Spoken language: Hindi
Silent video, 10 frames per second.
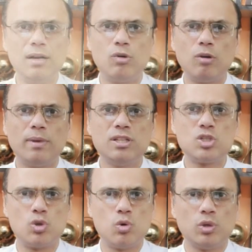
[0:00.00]
तन और मन
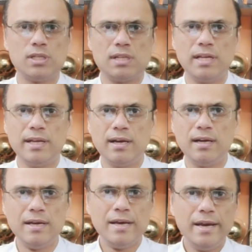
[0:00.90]
स्ट्रोंग होता चला
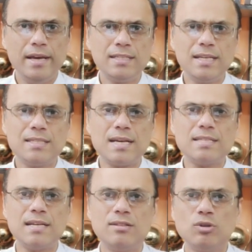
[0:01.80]
जाएगा इसके
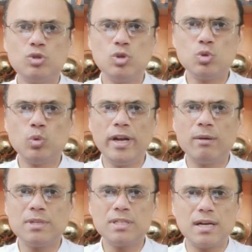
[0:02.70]
साथ साथ दोस्तों सूर्य
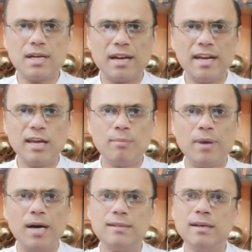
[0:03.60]
नमस्कार करने के
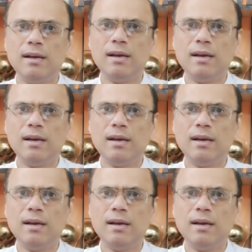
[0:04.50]
बाद